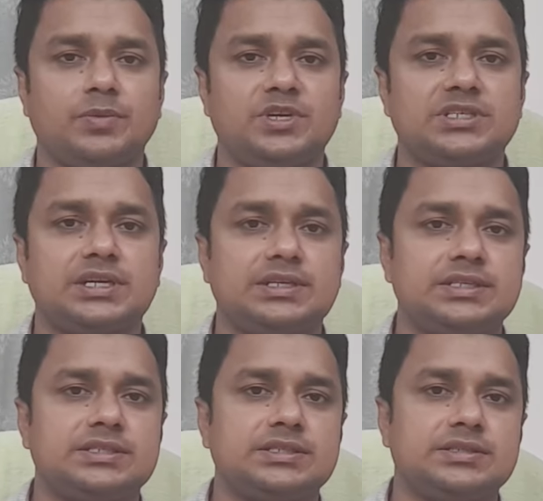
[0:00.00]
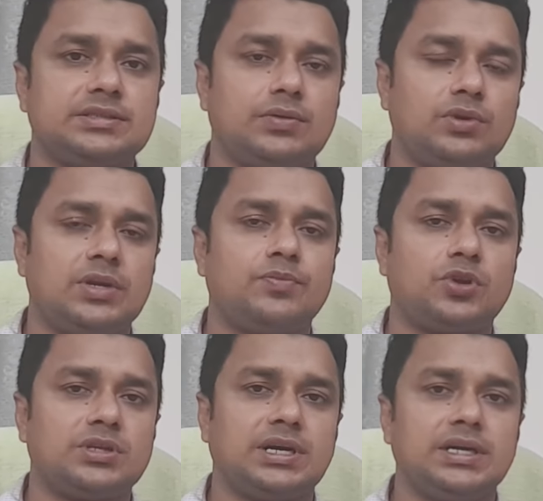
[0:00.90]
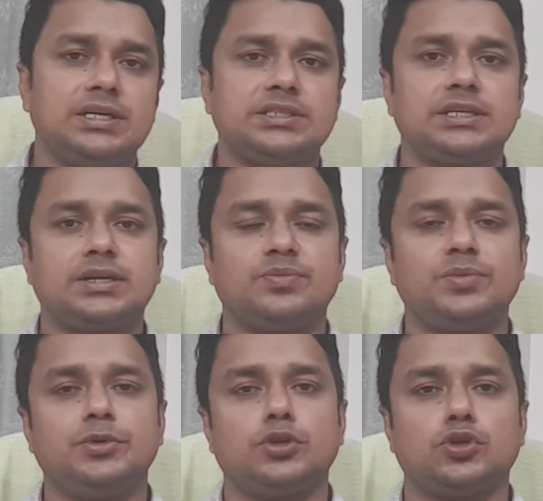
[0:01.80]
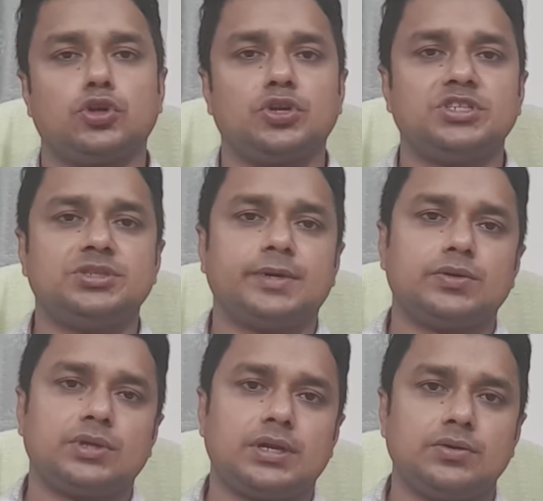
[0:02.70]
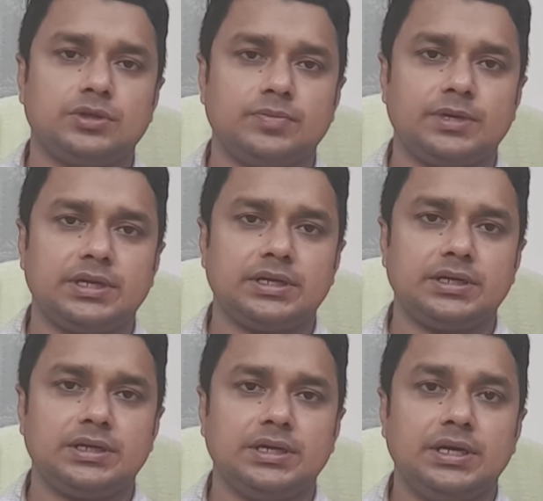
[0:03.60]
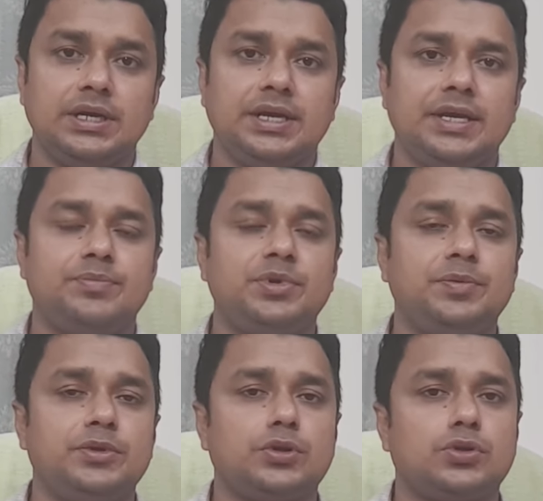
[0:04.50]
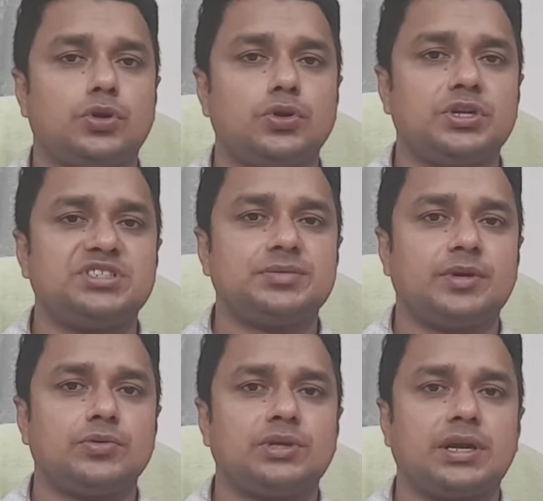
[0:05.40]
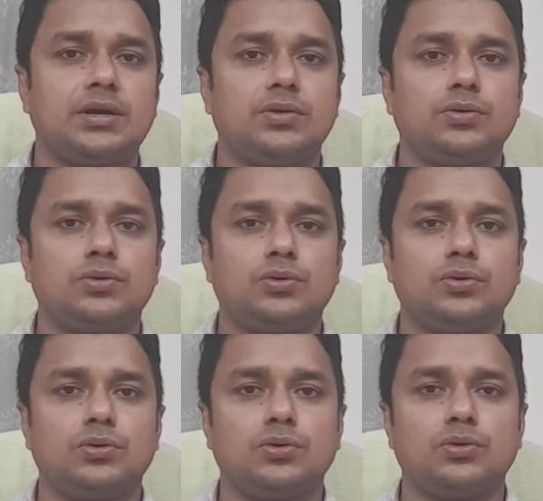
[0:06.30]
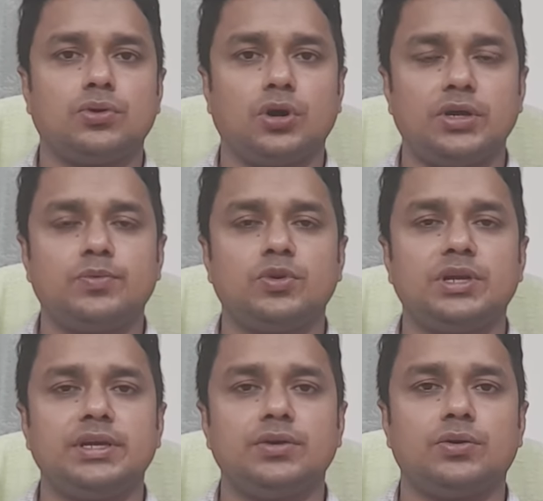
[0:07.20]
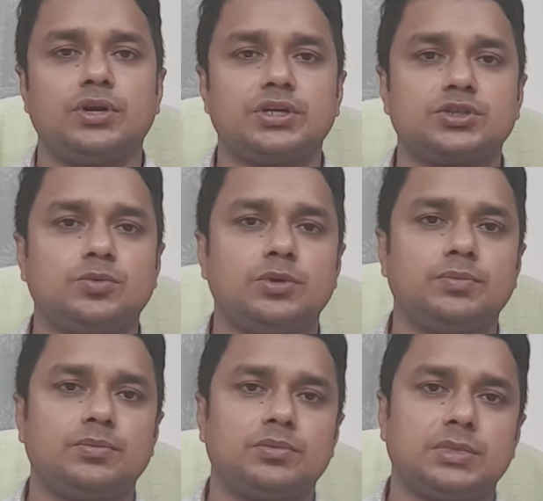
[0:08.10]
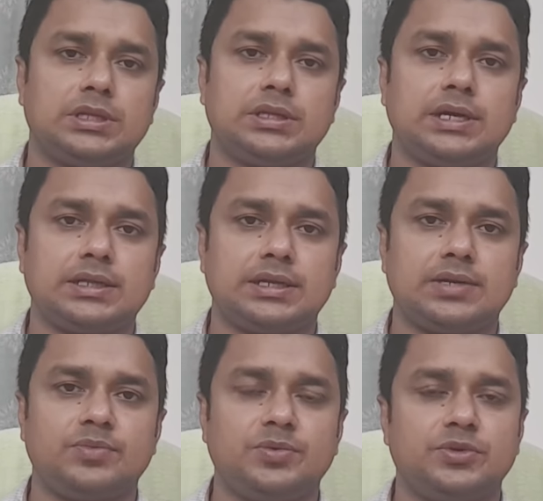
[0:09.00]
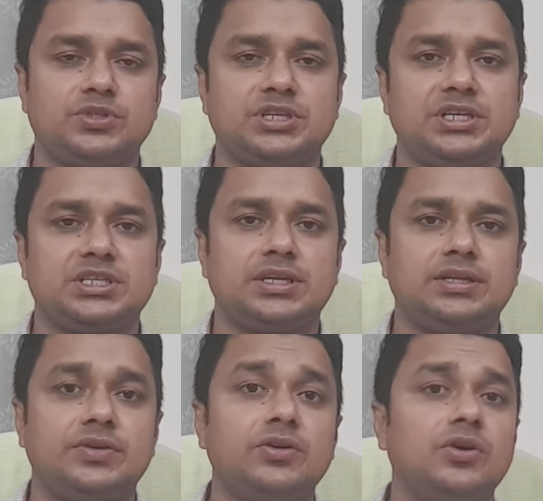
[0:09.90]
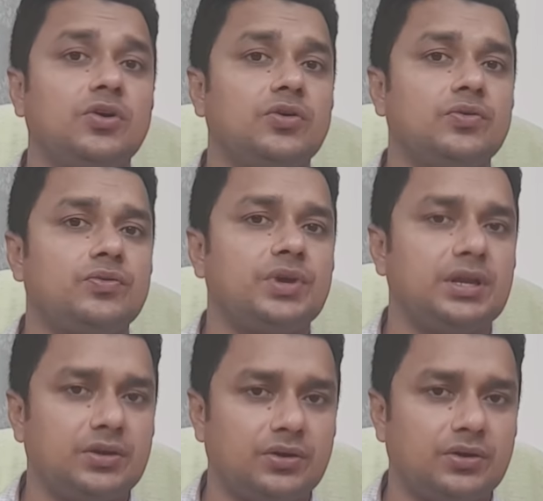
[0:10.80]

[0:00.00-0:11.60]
ম্যাস্টাইটিস যা উলান প্রদা সেটা বিভিন্ন ধরনের জীবাণু দ্বারা হতে পারে এই বিভিন্ন ধরনের জীবাণু দ্বারা হয় বলে অনেক সময় ডাক্তাররা বিভিন্ন চিকিৎসা দিয়েও ফেল